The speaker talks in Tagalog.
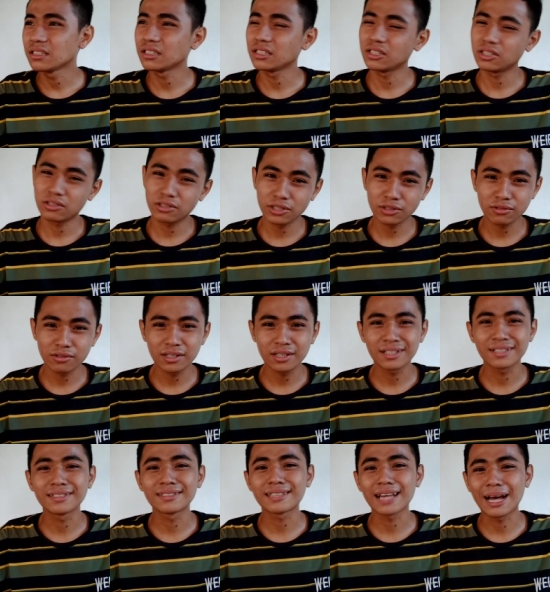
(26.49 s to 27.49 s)
siguro ito
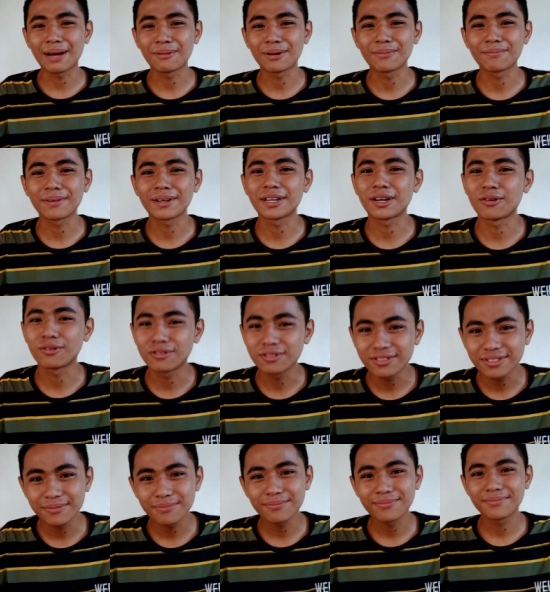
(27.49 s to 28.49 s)
na ang tamang
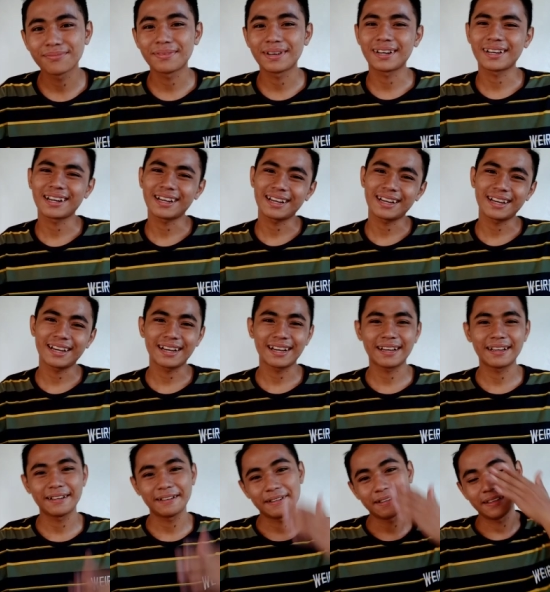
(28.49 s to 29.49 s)
panahon
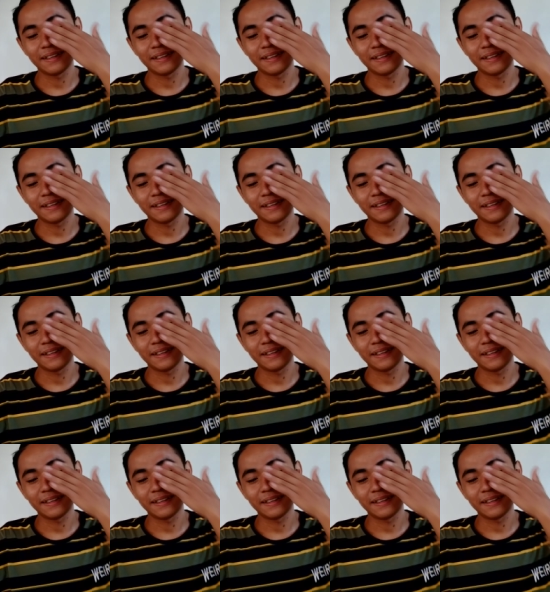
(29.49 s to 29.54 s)
para